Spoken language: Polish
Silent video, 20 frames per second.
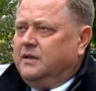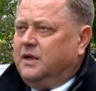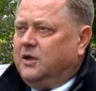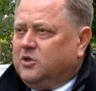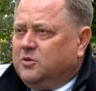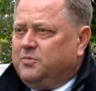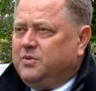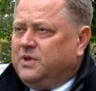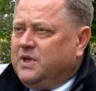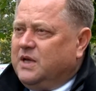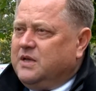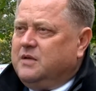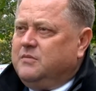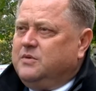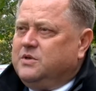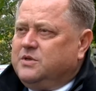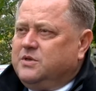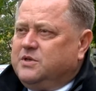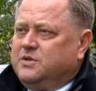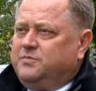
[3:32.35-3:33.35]
Na to pytanie
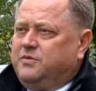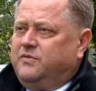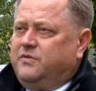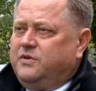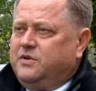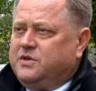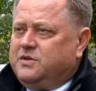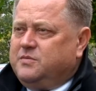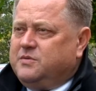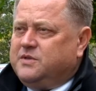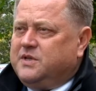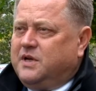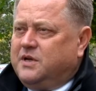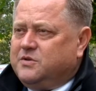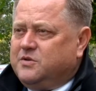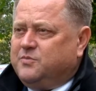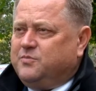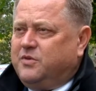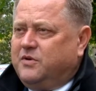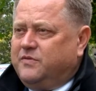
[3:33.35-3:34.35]
myślę, że powinniśmy
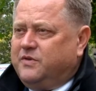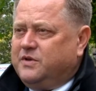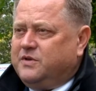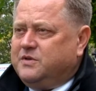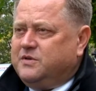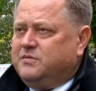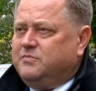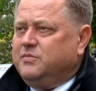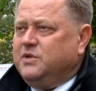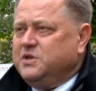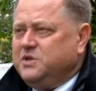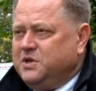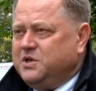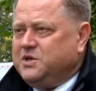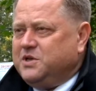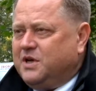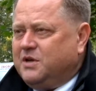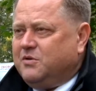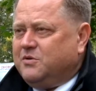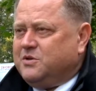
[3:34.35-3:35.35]
znaleźć odpowiedź my
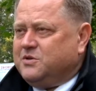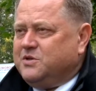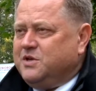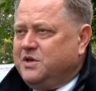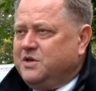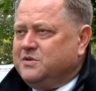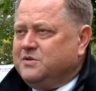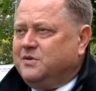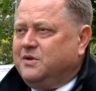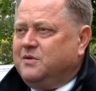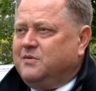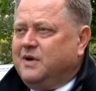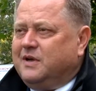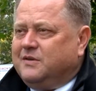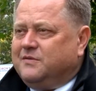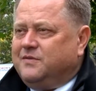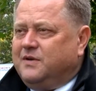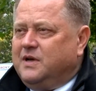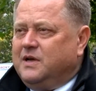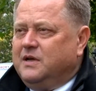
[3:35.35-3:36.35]
dzisiaj, chociaż nie jest ona
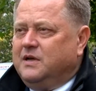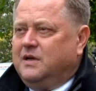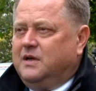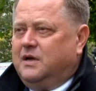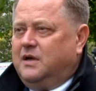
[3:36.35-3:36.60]
łatwa,